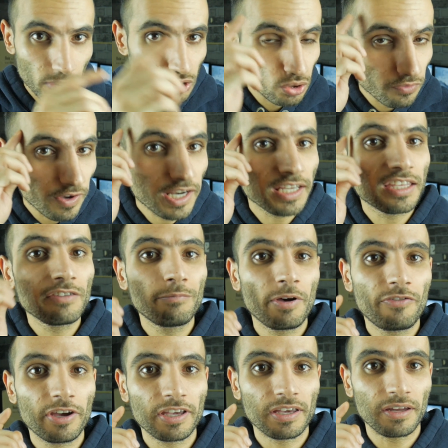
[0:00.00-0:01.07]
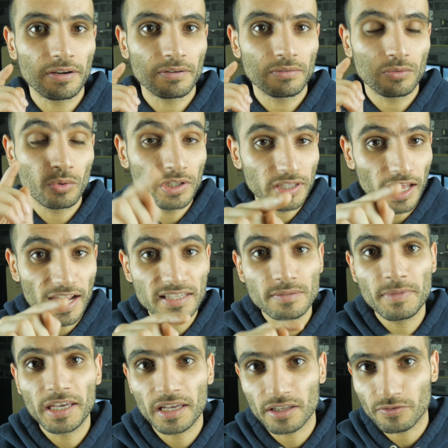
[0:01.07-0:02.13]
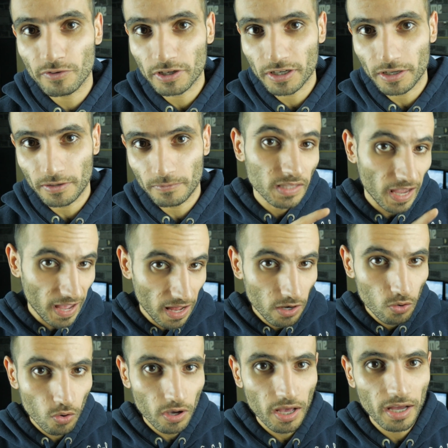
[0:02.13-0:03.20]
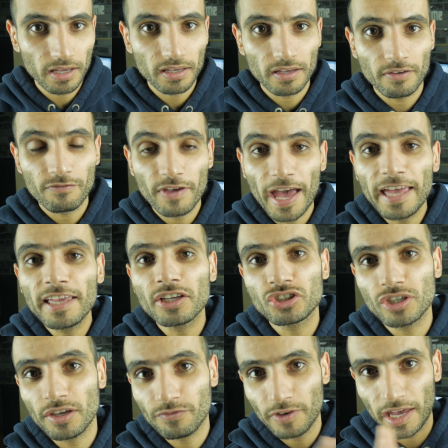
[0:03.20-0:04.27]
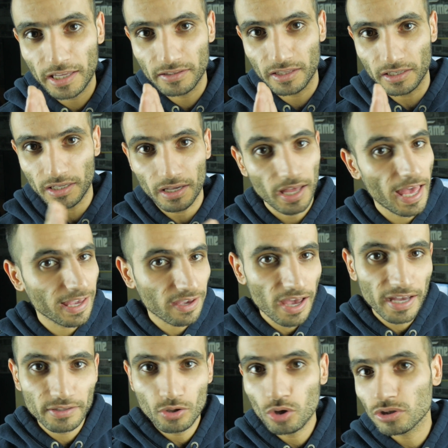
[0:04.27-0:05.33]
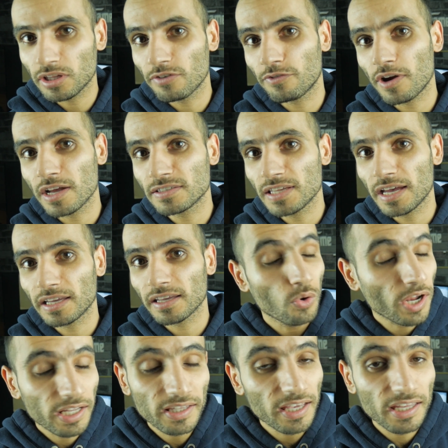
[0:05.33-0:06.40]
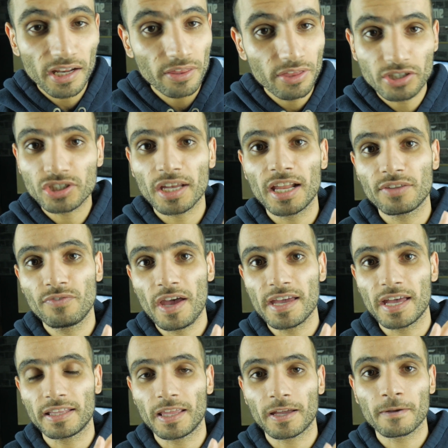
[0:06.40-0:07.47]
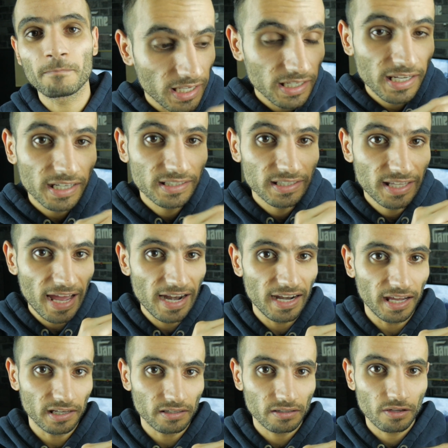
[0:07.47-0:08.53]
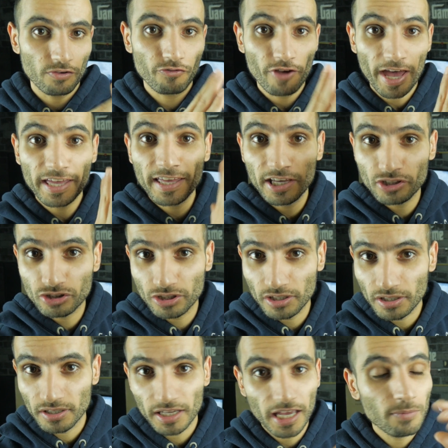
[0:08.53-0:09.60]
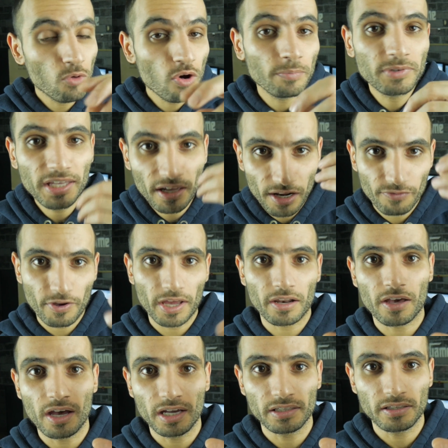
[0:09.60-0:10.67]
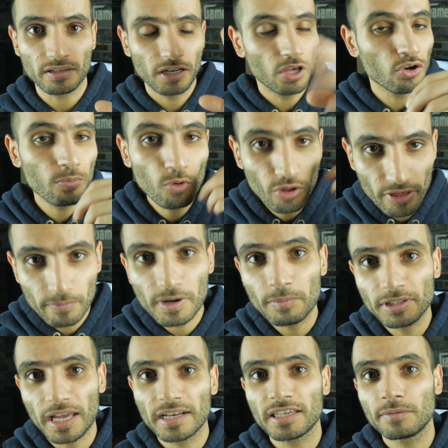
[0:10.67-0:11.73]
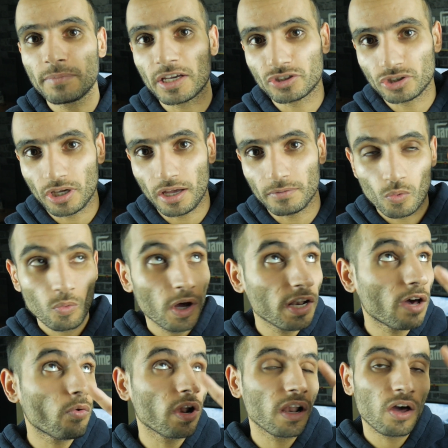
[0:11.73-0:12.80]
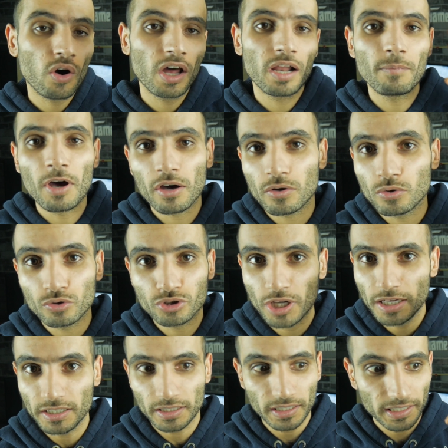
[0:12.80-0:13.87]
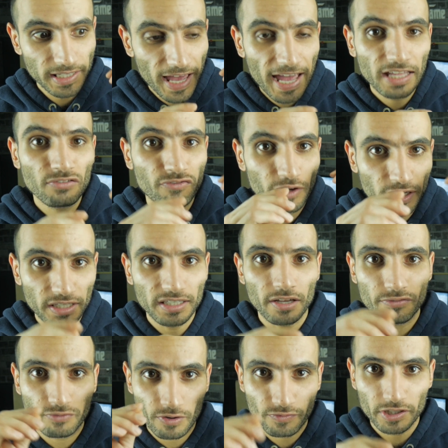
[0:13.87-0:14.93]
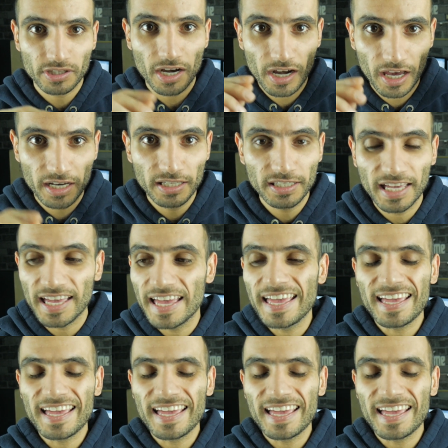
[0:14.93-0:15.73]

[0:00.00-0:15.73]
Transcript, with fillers: بس شوف انا كيف بفكر وانت لازم هيك تفكر تعلقك في اي شيء في هاي الدنيا هاي قاعده حطها في راسك وراح تغير كثير شغلات في حياتك انك تتعلق في اي شيء المهم تعرف هاي القاعده لانه معظمنا متعلقين باشياء وانا والله على ما اقول شهيد قاعد فعليا في الفتره الحاليه